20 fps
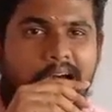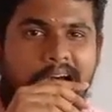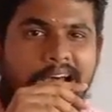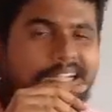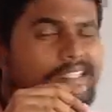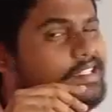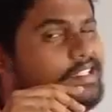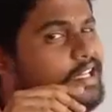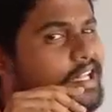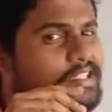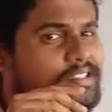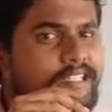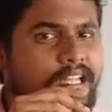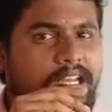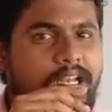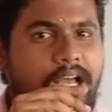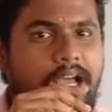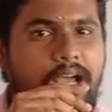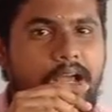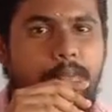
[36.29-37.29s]
அரசன்
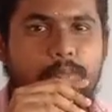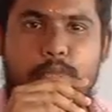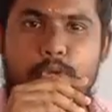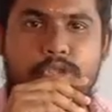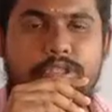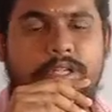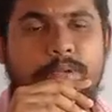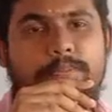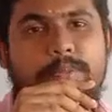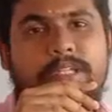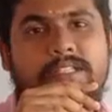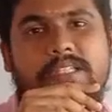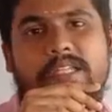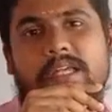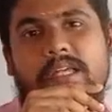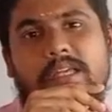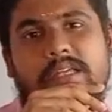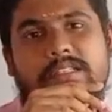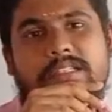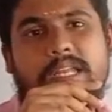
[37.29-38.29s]
எஸ்ஐனா புருஷன்
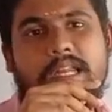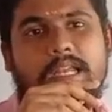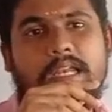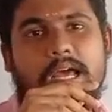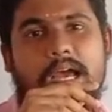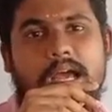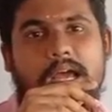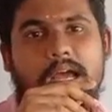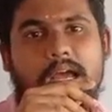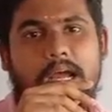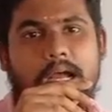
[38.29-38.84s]
பிசி சரிங்களா